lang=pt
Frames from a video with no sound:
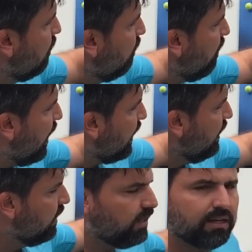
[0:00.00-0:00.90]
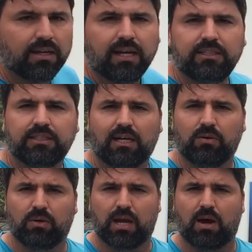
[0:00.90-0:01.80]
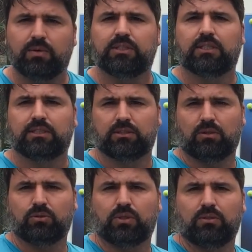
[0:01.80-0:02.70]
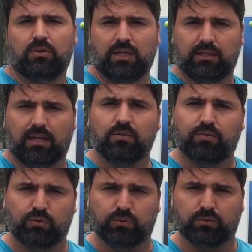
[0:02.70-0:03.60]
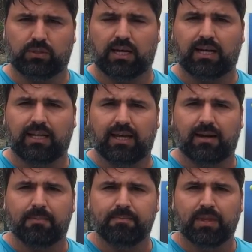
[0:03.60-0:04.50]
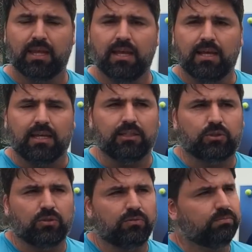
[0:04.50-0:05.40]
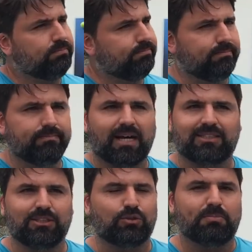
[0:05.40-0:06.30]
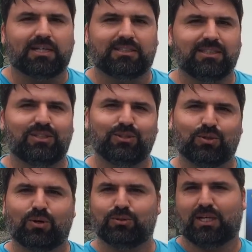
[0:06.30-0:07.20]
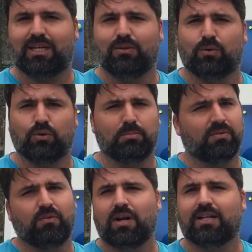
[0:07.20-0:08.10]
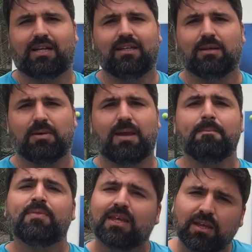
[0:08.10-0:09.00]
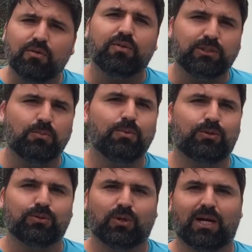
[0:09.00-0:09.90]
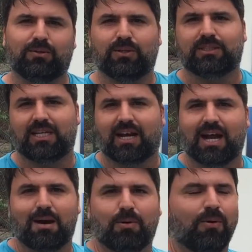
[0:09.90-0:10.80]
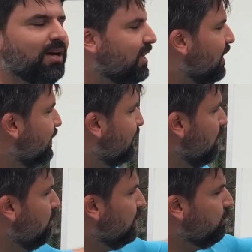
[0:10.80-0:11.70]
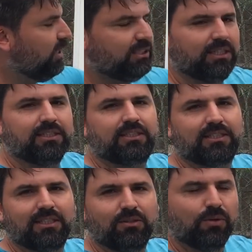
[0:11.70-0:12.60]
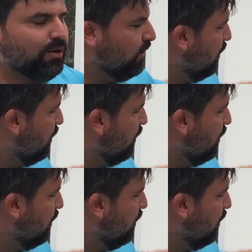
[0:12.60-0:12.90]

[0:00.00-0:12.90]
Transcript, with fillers: vai na diagonal em direção ao jogador que está no fundo, tá, galera? Isso eu assisto bastante jogos aqui no clube fora daqui também, e eu vejo muitos jogadores que acabam simplesmente lançando